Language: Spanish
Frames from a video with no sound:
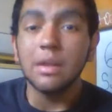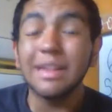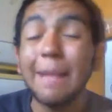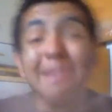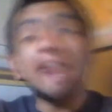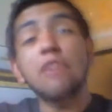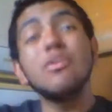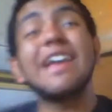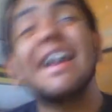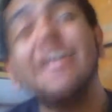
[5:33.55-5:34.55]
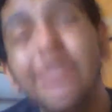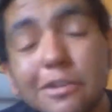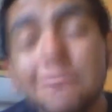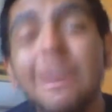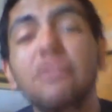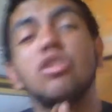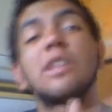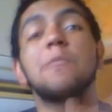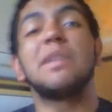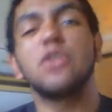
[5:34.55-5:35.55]
También algo muy cagado de los bancos son las
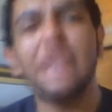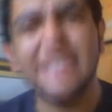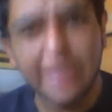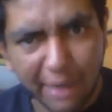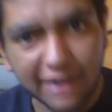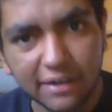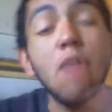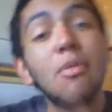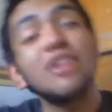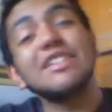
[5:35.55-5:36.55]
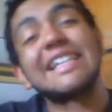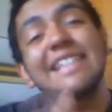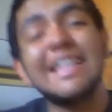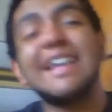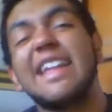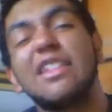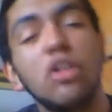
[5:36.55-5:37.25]
personas que van, como los que sienten que